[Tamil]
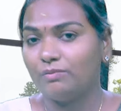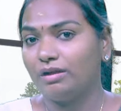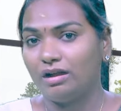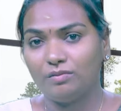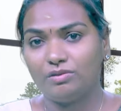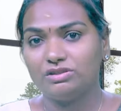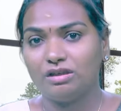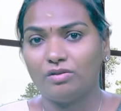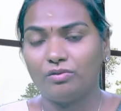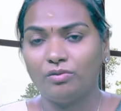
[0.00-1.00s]
நம்ம
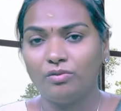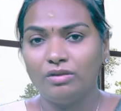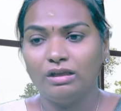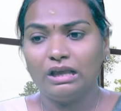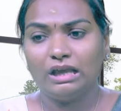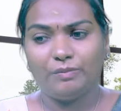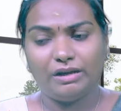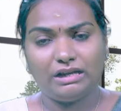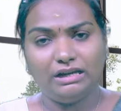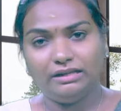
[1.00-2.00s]
கண்டுபிடிச்சாகணும் இப்போ
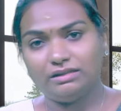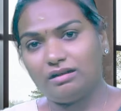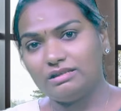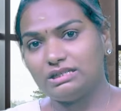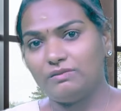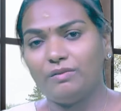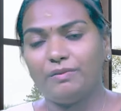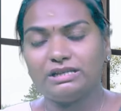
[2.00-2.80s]
நிறைய டெக்னாலஜி டெவலப்